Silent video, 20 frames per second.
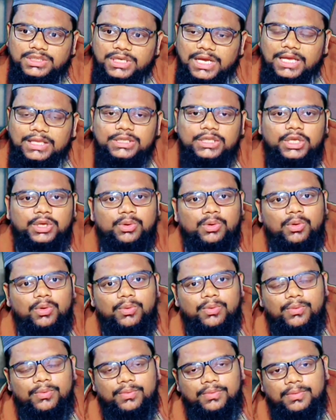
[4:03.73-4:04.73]
शांति
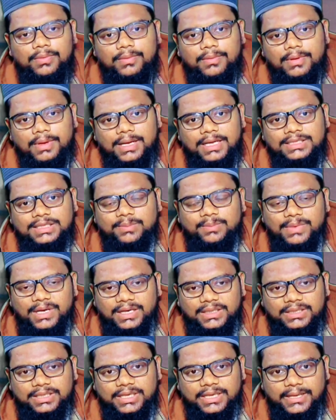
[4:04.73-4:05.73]
को ख़त्म
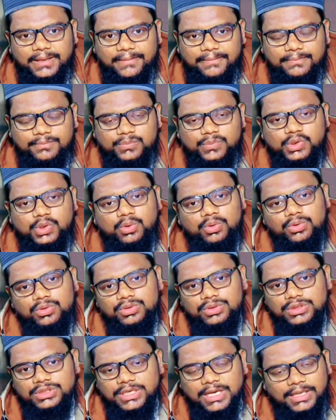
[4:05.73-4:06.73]
करते हैं जो
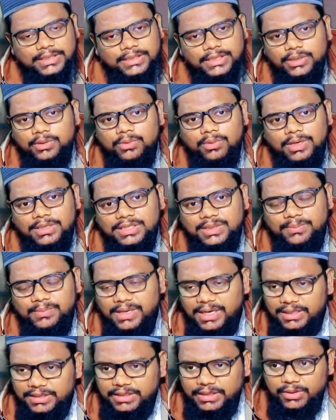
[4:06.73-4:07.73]
शांति को ख़त्म
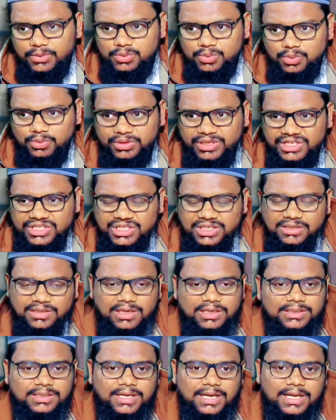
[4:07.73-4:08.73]
करते हैं उसको
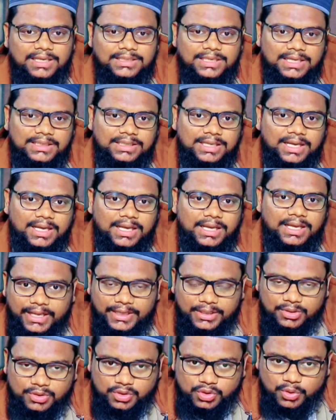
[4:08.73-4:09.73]
दहशतगर्द कहा जाता है
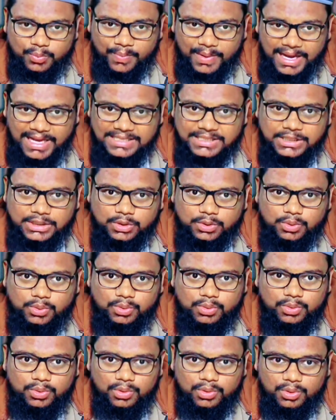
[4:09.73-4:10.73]
जो बाज़
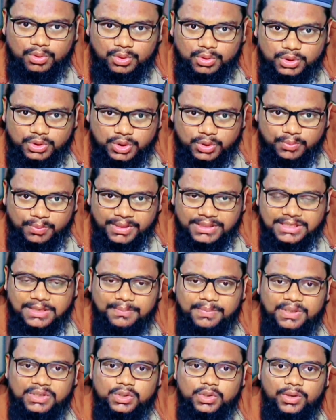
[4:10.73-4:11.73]
हिंदू जो
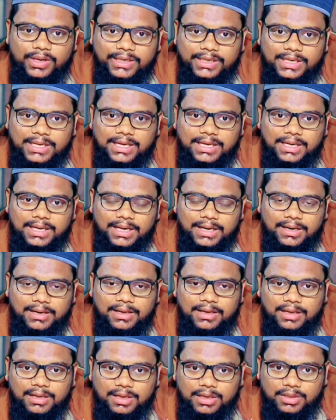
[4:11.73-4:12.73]
बीजेपी ज्वाइन कर कर
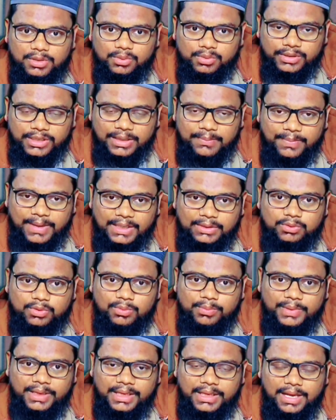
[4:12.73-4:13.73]
उनकी
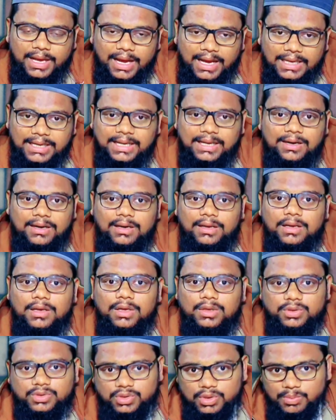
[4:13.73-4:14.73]
बातों में आकर
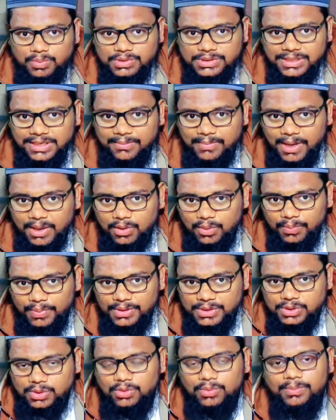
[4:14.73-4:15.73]
जो मुसलमानों
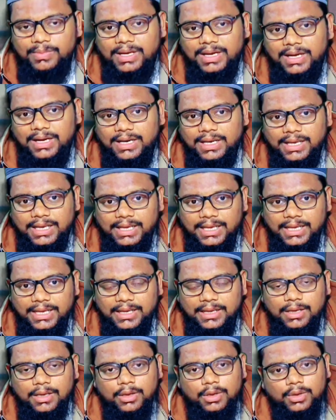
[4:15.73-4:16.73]
पे जुल्म कर रहे हैं
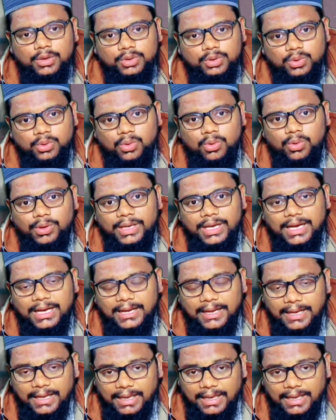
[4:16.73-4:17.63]
तो गोया